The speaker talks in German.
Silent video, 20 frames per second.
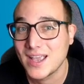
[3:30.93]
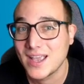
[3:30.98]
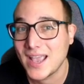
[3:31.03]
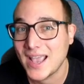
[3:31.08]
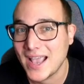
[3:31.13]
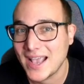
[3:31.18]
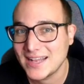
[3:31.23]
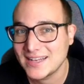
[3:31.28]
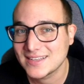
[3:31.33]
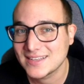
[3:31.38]

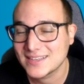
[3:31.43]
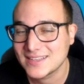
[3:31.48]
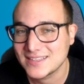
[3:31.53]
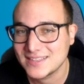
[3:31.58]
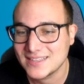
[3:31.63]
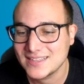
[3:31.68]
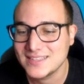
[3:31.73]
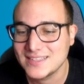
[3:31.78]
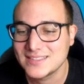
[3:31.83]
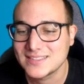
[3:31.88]
Ändere
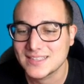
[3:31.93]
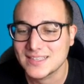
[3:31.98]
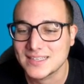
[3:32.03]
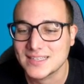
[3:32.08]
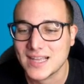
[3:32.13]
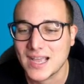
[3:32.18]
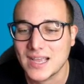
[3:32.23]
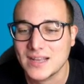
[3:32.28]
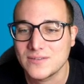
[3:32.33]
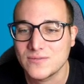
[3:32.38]
dies in
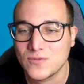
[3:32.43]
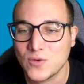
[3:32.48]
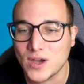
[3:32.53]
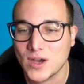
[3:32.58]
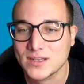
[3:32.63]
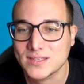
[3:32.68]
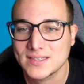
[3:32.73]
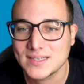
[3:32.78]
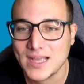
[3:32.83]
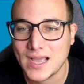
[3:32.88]
deinen
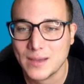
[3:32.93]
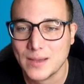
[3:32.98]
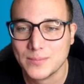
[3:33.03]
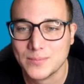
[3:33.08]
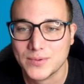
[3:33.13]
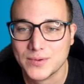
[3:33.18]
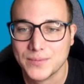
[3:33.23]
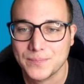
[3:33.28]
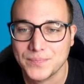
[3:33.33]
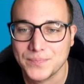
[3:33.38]
Worten ab.
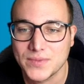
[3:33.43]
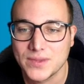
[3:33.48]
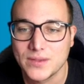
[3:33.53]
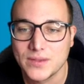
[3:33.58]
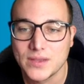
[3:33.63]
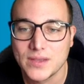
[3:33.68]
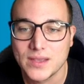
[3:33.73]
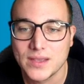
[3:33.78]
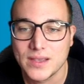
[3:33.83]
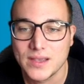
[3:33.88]

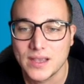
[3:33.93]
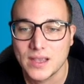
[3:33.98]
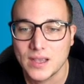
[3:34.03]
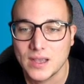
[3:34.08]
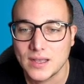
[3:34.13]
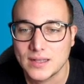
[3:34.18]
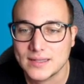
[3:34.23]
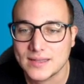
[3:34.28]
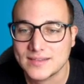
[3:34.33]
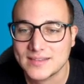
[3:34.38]

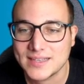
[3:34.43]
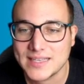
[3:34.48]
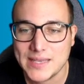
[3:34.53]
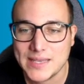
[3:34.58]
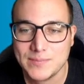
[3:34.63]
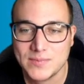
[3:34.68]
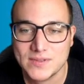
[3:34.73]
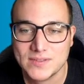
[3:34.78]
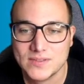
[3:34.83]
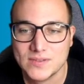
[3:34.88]
Das
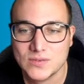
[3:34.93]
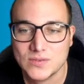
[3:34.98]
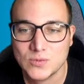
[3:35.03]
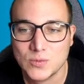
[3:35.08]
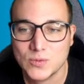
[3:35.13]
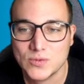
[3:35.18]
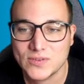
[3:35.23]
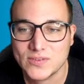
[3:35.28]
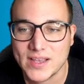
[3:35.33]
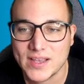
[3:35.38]
Ergebnis ist
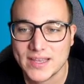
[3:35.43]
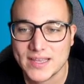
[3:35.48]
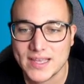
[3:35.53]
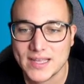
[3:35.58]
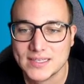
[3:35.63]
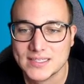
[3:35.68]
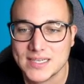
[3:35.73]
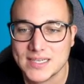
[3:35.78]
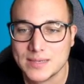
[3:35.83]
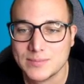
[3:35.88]
nun, sehr
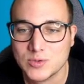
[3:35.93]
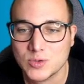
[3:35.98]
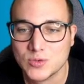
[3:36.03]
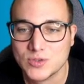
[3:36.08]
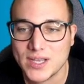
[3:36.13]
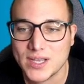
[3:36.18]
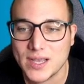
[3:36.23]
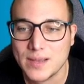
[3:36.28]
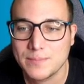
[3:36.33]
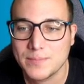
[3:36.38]
geehrte Damen
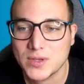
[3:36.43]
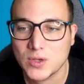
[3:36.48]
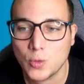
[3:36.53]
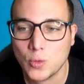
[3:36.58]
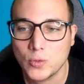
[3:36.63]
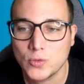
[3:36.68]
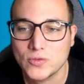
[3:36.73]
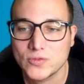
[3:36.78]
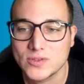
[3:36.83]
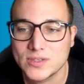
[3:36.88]
und Herren, mit
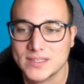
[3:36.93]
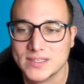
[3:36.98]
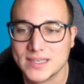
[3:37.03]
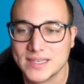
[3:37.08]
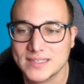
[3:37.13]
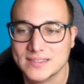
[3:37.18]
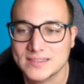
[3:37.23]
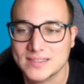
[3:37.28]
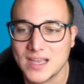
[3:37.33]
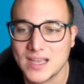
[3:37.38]
großem
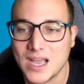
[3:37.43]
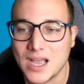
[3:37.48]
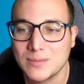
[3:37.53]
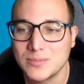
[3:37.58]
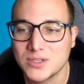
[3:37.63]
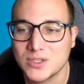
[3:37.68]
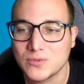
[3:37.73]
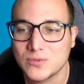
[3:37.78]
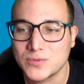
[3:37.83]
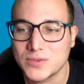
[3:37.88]
Interesse habe
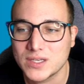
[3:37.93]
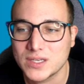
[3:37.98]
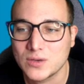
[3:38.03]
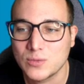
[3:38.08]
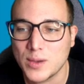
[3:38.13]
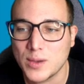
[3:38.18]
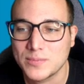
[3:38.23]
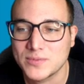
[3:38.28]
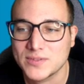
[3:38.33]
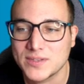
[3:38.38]
ich auf Ihrer
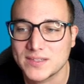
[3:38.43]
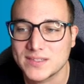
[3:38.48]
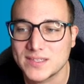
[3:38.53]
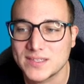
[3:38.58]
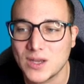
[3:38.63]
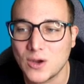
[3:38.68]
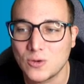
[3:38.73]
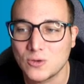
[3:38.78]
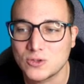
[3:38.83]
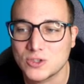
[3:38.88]
Webseite
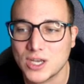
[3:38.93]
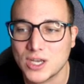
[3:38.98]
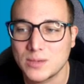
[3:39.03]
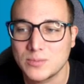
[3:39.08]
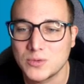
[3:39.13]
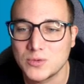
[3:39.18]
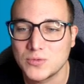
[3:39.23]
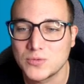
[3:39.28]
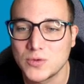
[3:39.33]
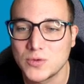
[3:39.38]
die
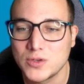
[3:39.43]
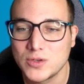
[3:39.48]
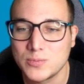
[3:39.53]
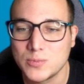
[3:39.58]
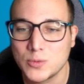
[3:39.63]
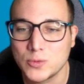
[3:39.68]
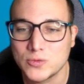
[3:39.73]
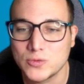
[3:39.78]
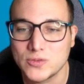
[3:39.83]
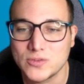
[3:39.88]
Ausschreibung für die
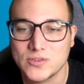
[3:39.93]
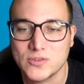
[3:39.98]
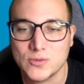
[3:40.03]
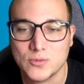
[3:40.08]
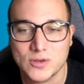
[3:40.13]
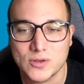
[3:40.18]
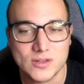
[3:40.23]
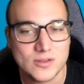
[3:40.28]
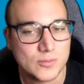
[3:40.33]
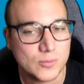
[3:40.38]

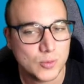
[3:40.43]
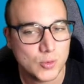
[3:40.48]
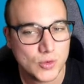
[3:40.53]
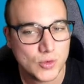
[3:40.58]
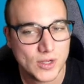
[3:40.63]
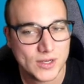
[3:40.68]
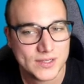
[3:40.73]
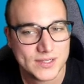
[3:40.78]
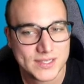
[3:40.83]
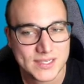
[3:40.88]
Position als
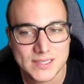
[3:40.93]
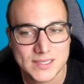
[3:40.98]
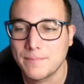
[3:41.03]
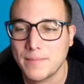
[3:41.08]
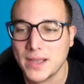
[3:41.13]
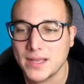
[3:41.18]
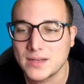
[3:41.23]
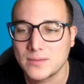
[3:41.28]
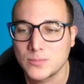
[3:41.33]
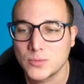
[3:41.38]
Buchhalterin
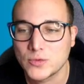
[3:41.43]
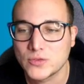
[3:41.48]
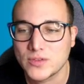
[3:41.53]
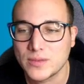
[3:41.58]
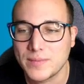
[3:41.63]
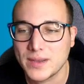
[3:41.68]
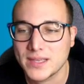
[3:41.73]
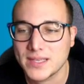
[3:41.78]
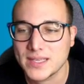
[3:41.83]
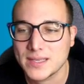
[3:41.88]
bei der
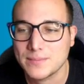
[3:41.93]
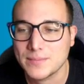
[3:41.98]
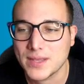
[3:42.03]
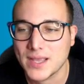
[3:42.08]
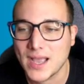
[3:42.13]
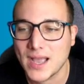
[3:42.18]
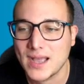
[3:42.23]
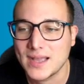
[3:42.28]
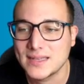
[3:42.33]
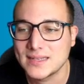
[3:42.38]
Mustermann
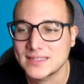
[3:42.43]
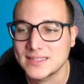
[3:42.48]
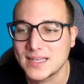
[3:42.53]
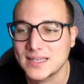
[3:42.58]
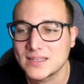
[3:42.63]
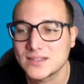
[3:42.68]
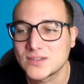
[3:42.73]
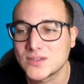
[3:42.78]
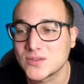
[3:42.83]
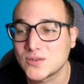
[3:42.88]
GmbH
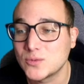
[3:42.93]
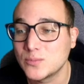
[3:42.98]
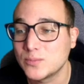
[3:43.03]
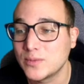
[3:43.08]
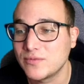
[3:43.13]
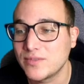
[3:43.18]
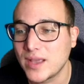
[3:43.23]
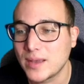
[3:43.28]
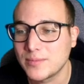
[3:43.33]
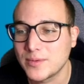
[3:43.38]
entdeckt und
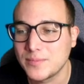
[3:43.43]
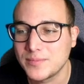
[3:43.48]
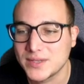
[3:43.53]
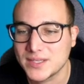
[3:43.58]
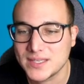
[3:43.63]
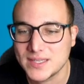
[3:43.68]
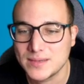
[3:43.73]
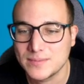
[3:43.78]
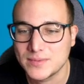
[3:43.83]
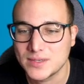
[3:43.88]
bewerbe
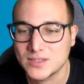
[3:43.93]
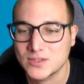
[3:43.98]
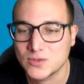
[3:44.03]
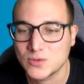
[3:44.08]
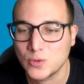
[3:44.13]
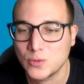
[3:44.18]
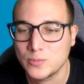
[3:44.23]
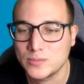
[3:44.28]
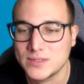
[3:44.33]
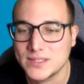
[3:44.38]
mich hiermit
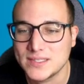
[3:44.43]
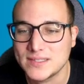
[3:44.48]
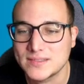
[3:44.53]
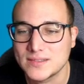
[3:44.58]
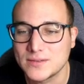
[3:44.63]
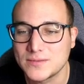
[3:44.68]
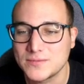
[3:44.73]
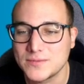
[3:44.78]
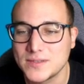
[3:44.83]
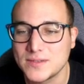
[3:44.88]
um
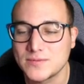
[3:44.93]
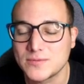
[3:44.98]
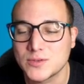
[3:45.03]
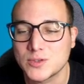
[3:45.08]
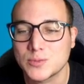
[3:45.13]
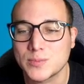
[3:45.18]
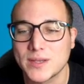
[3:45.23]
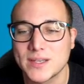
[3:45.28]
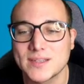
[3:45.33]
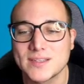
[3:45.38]
diese
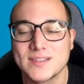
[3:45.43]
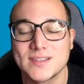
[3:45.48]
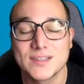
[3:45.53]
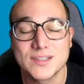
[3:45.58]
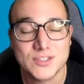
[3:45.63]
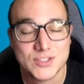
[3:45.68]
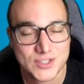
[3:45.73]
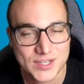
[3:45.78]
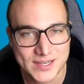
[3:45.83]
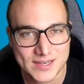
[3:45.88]
vielversprechende
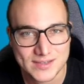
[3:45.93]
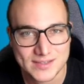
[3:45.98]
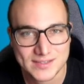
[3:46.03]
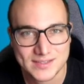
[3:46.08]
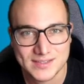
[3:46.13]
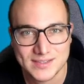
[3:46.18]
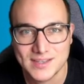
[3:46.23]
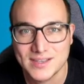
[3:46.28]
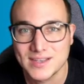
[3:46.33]
Stelle.